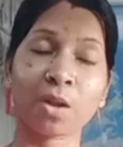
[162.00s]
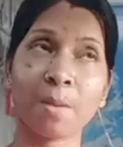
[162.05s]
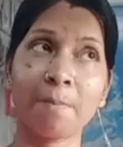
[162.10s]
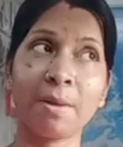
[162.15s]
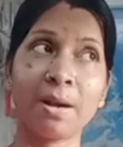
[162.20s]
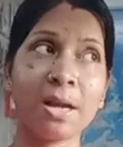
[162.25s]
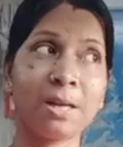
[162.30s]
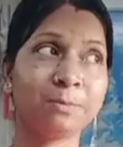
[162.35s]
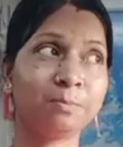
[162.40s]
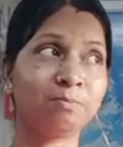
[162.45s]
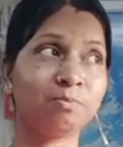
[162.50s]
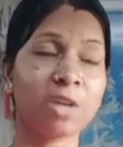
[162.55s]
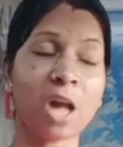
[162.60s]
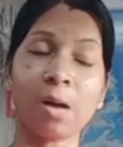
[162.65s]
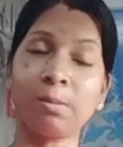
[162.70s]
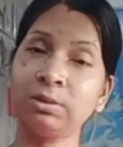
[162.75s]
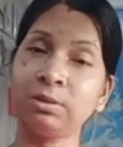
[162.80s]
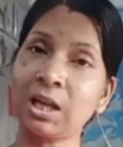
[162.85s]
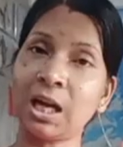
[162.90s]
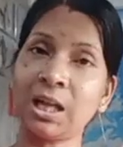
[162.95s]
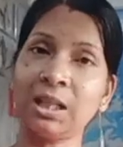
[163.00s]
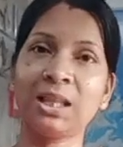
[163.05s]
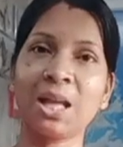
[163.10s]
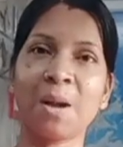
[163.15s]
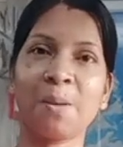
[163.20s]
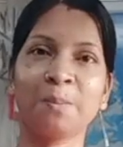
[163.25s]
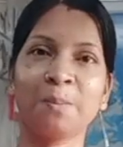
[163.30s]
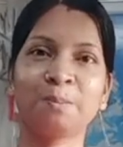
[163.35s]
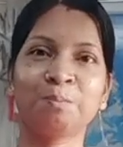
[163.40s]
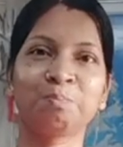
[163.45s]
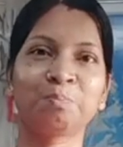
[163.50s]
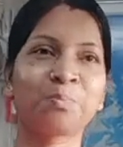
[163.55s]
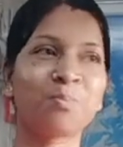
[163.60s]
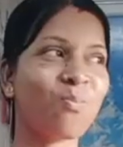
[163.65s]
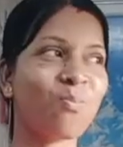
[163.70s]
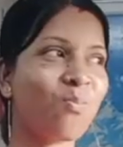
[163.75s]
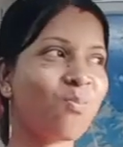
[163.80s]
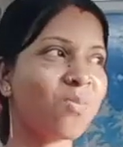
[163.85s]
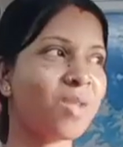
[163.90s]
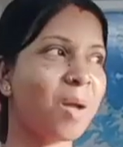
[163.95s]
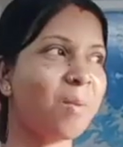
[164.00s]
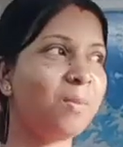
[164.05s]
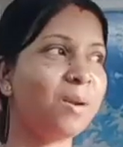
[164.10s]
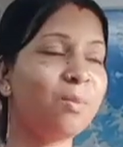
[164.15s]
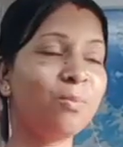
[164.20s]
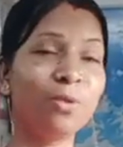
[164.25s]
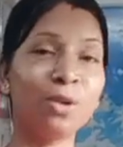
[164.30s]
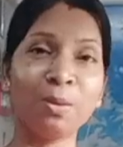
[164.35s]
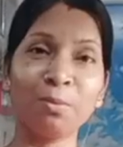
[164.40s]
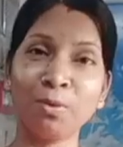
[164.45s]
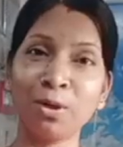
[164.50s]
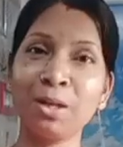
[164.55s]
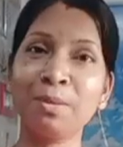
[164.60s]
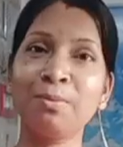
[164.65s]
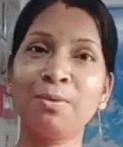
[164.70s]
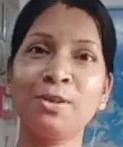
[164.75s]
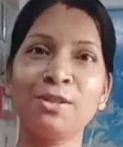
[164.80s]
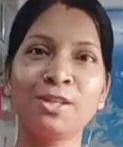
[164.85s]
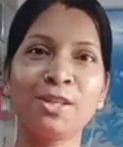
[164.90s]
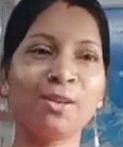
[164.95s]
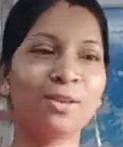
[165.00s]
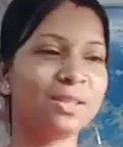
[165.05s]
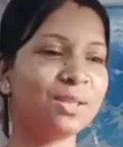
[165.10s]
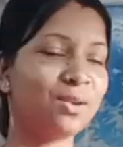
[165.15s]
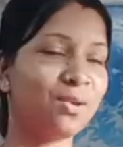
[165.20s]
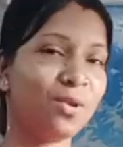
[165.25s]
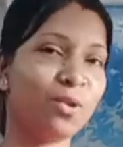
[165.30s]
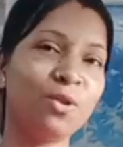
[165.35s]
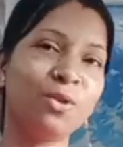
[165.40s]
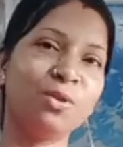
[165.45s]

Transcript: মানে আমি জানতাম মানে মনে মনে বলছিল যে ও